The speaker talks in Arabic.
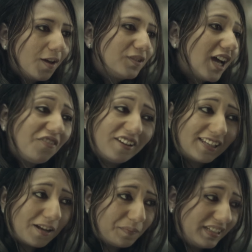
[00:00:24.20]
مش عارفه كده
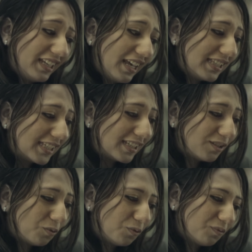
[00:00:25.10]
انا بيجي لي احساس
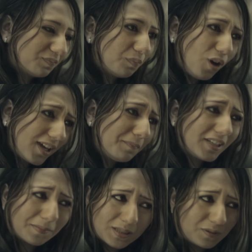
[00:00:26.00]
انه معجب بيكي
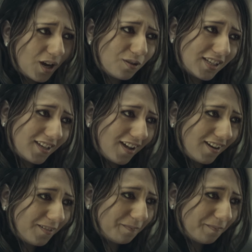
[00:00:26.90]
بس مش عاوز يتكلم